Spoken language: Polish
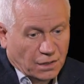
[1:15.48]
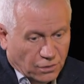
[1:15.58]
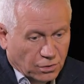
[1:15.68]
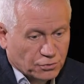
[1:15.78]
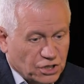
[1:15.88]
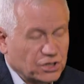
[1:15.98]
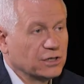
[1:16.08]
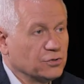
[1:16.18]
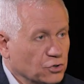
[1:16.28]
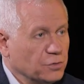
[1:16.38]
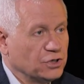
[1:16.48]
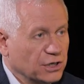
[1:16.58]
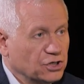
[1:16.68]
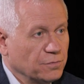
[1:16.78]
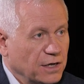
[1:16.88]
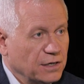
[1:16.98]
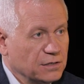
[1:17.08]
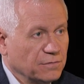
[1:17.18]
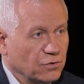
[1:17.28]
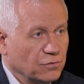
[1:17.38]
no to przecież jakiś, musi być jakiś
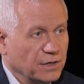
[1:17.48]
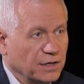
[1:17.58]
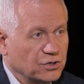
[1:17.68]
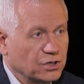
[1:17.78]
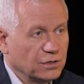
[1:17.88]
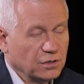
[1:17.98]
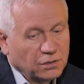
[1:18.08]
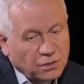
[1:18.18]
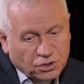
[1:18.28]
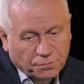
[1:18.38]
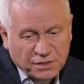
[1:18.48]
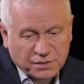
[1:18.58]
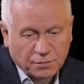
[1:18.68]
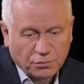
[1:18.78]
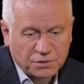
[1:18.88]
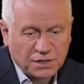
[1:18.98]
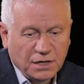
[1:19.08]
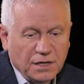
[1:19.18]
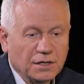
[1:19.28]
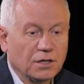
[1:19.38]
mechanizm wyrównawczy. No i to, że 500 plus,
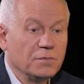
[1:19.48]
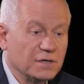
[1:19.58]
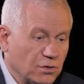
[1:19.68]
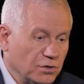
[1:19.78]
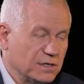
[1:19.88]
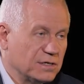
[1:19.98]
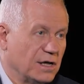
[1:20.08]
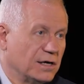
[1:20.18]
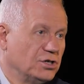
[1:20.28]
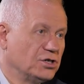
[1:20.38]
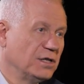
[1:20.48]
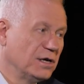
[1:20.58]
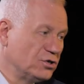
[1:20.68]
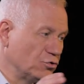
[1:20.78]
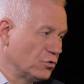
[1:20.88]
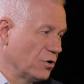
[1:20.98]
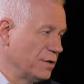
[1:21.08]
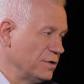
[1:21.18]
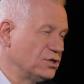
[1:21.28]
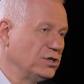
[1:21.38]
natomiast to nie znaczy, że należy
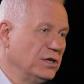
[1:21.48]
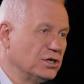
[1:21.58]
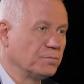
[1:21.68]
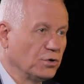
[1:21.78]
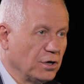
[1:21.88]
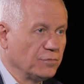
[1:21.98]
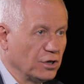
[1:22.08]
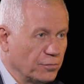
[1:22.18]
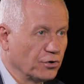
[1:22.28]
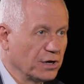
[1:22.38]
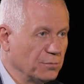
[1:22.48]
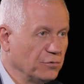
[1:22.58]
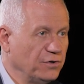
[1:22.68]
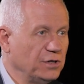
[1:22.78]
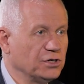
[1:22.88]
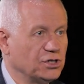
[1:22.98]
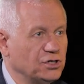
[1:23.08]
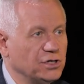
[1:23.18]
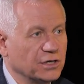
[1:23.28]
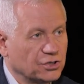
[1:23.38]
uruchamiać ileż podobnych programów w innych
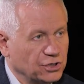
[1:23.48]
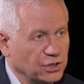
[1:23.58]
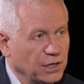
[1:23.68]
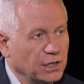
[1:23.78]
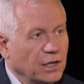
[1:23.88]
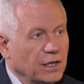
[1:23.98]
dziedzinach życia,